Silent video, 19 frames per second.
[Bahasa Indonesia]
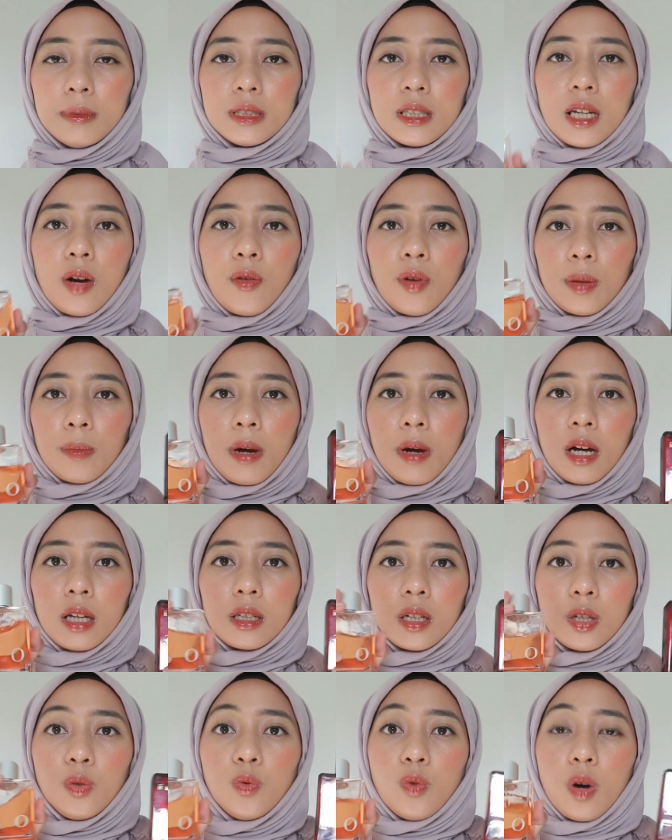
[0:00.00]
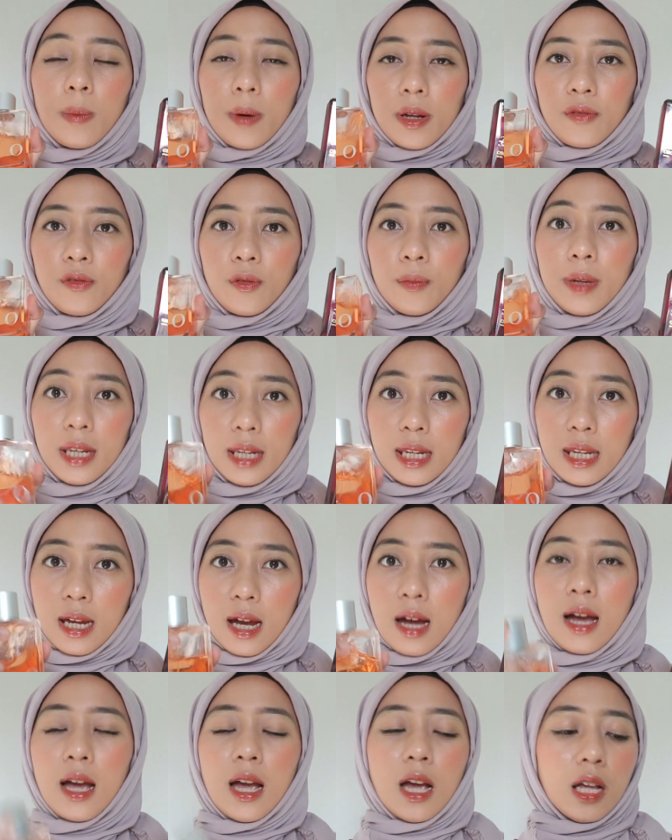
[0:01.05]
masih awet banget kedua parfum
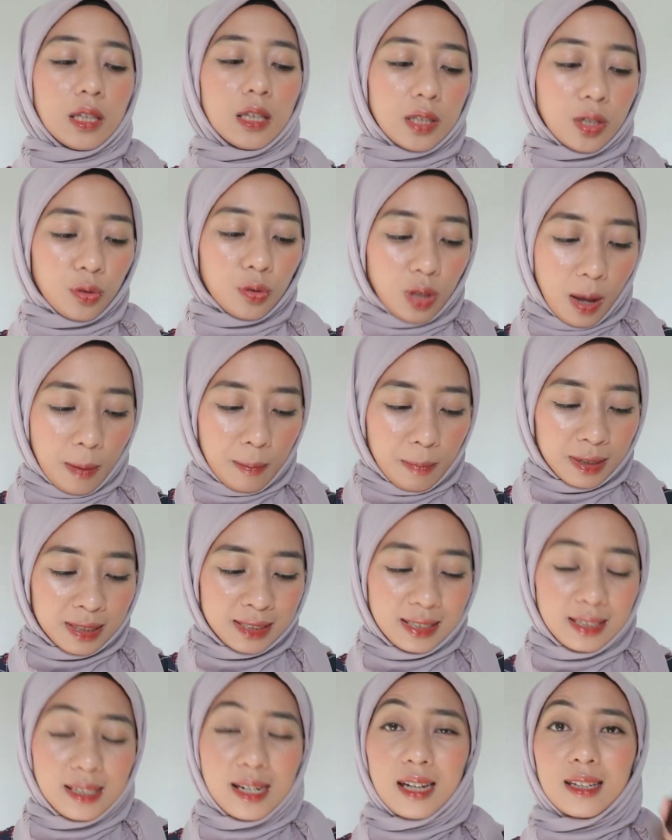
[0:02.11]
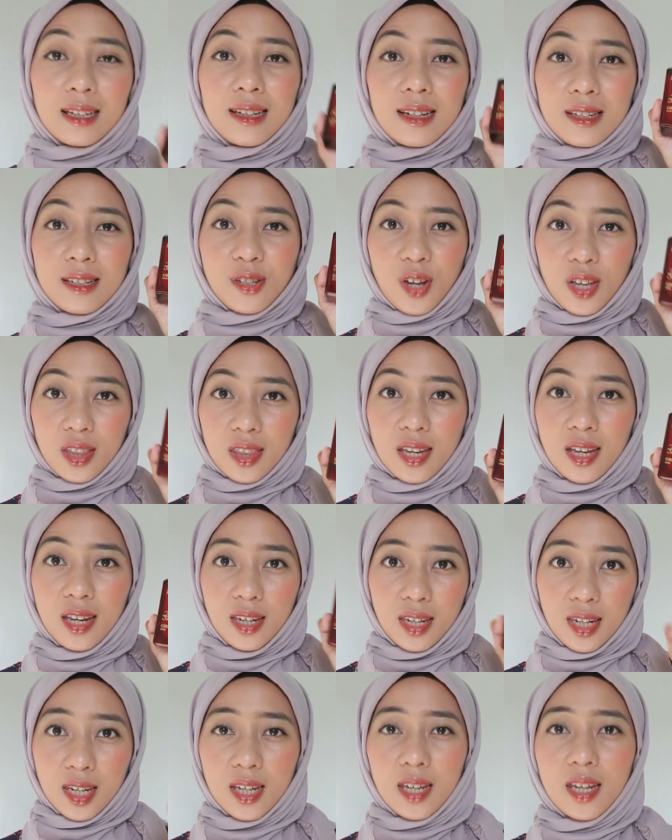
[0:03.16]
ini ya terutama si darker shade
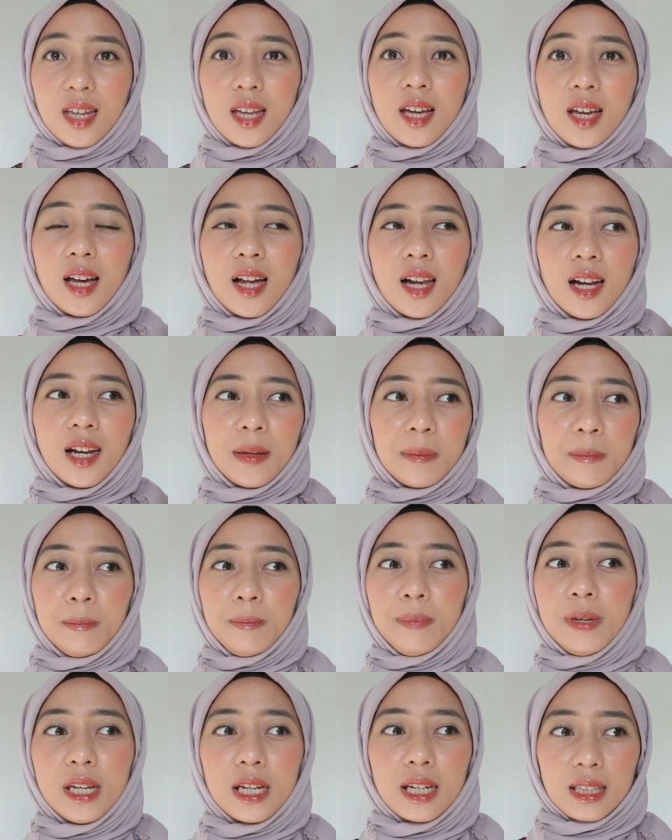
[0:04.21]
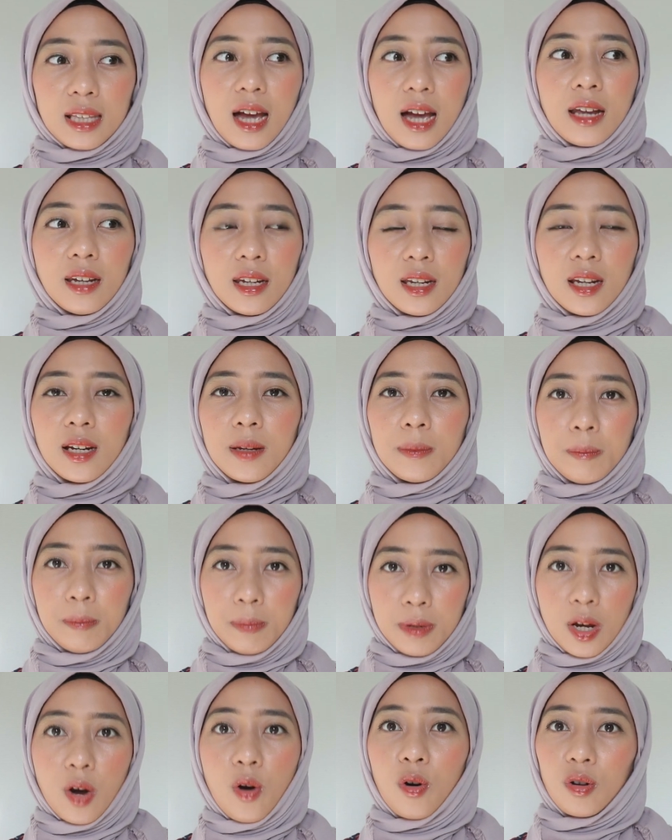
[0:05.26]
ini lebih ketahanannya
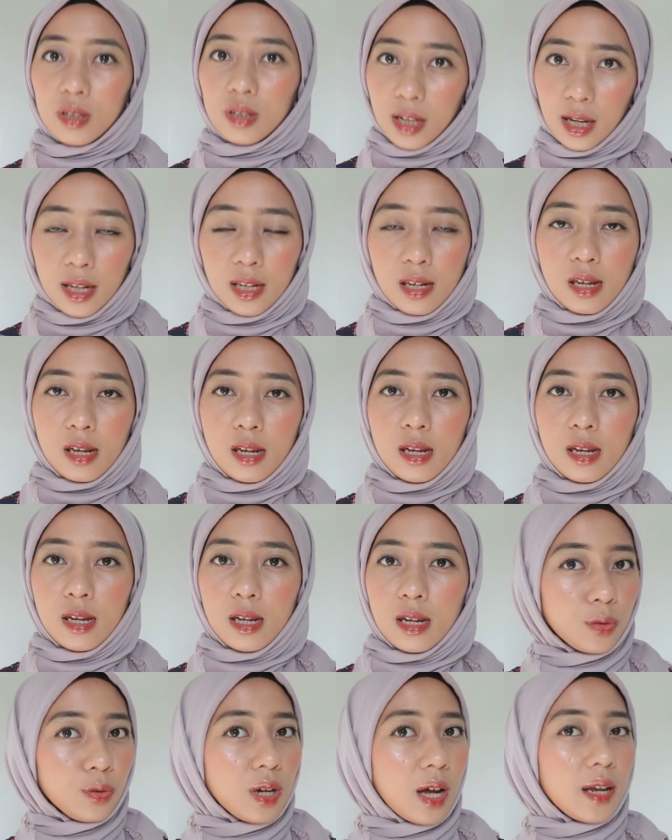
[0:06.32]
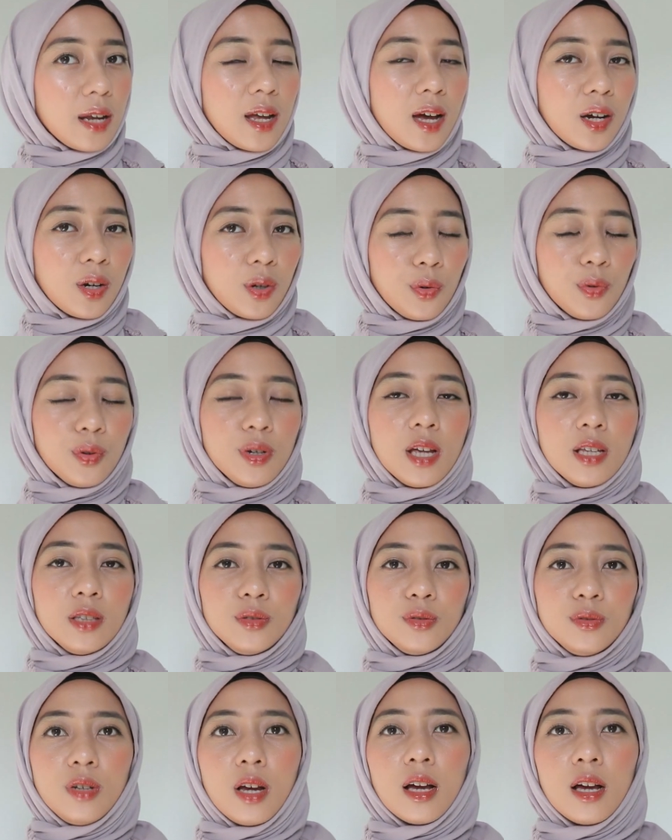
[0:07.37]
lebih oke okay di penggunaan aku
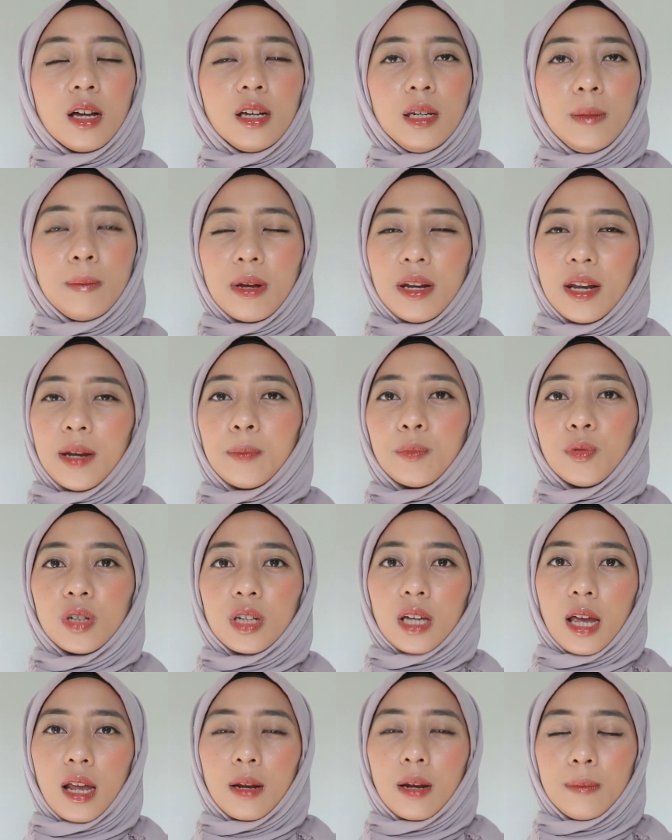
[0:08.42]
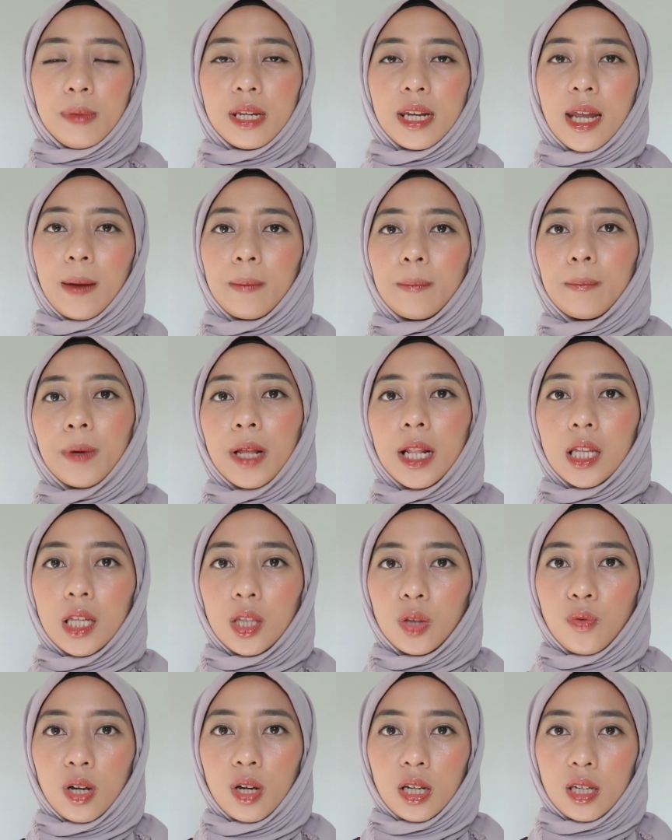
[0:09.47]
dan juga di badan pun kayak lebih nempel
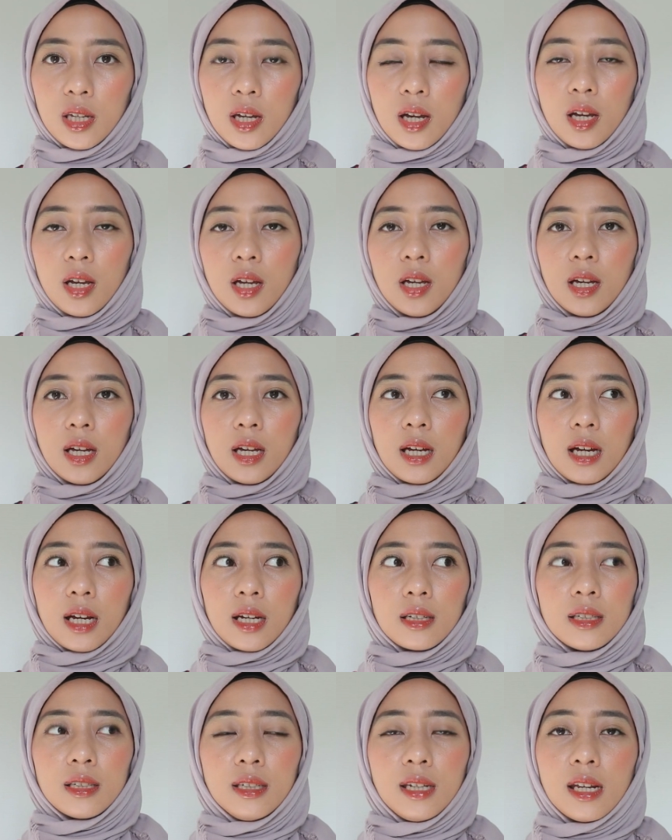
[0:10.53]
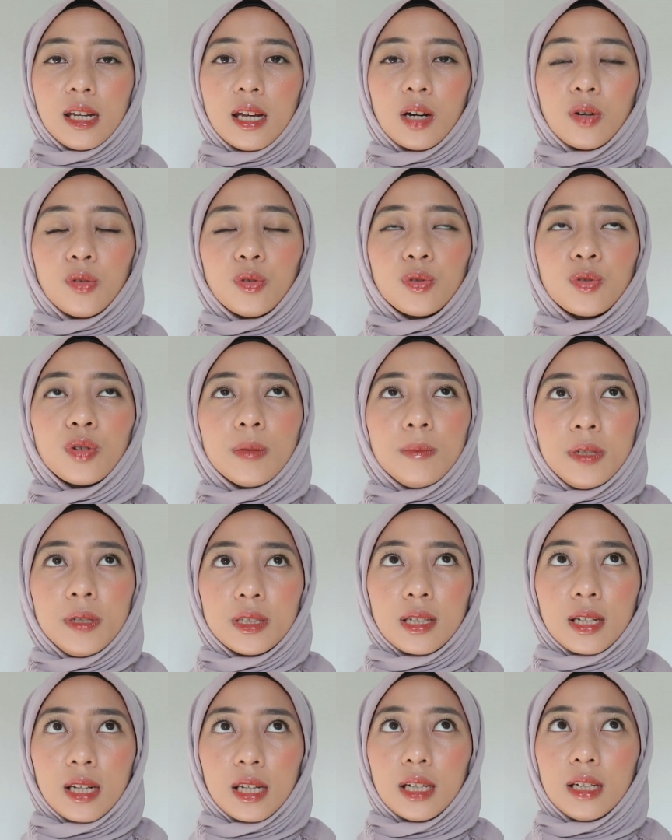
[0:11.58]
gitu wanginya dan aku tuh lebih
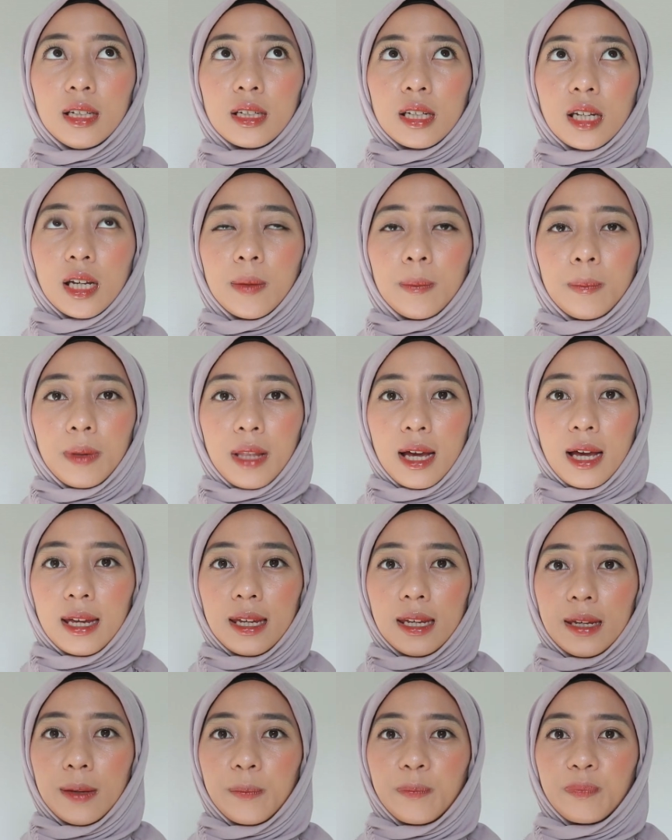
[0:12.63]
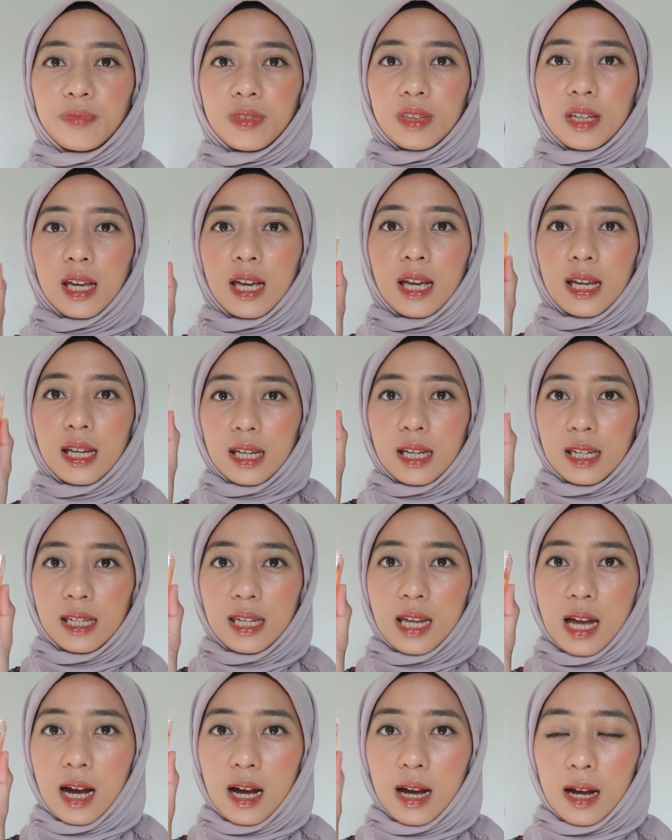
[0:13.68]
sering reapply
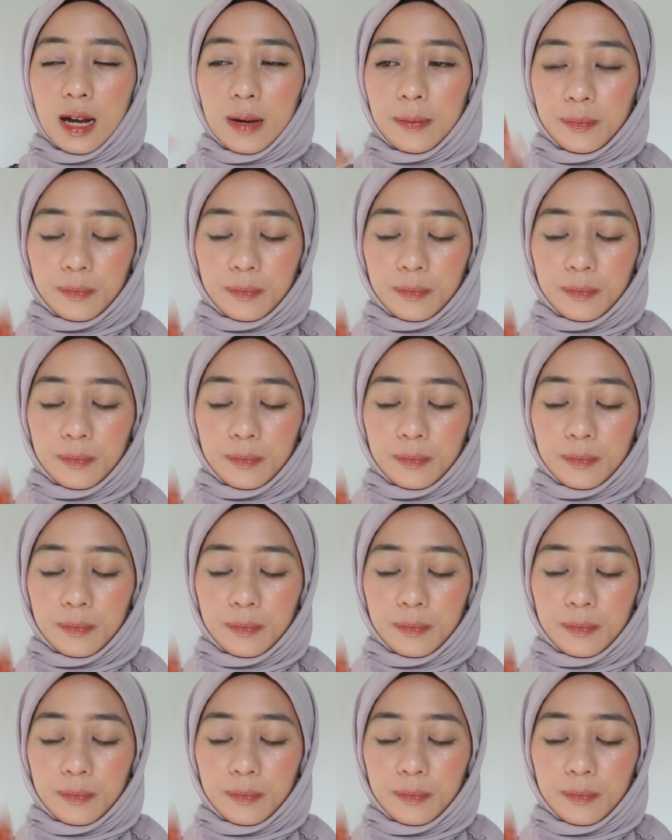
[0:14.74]
yang